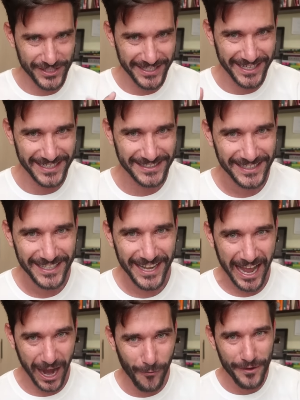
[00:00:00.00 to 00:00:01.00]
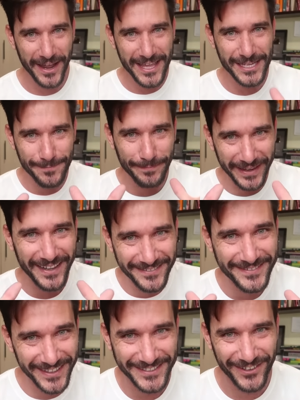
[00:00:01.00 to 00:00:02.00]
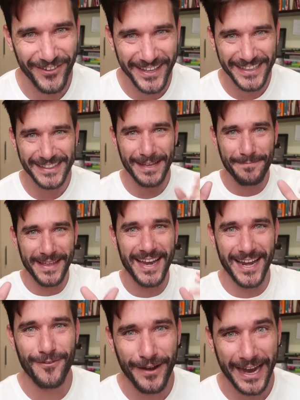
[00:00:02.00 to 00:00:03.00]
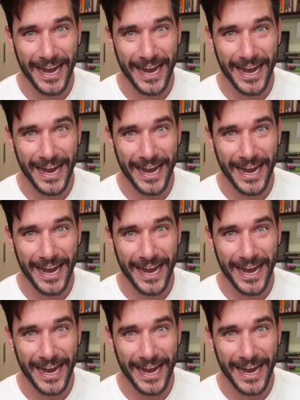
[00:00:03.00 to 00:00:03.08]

chicas, aún hay esperanzas. Hawking también era un